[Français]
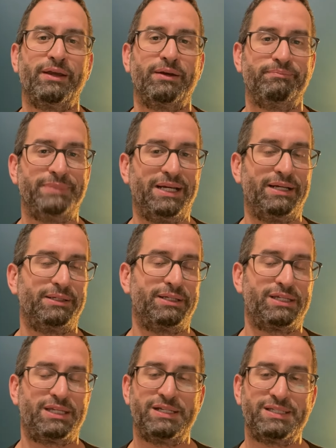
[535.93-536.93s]
ben,
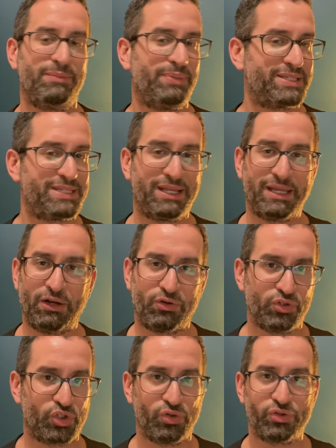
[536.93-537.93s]
qu'il s'est passé
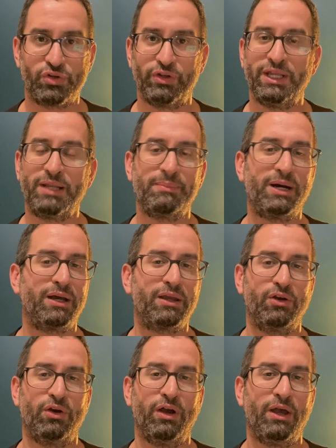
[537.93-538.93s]
quelque chose. Le
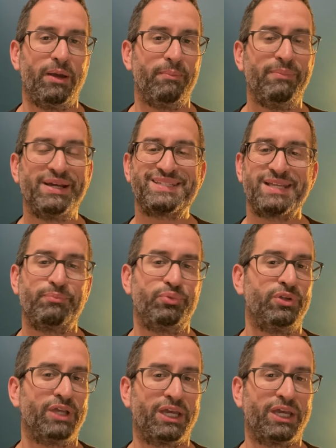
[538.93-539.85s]
Danemark euh, baisse un peu de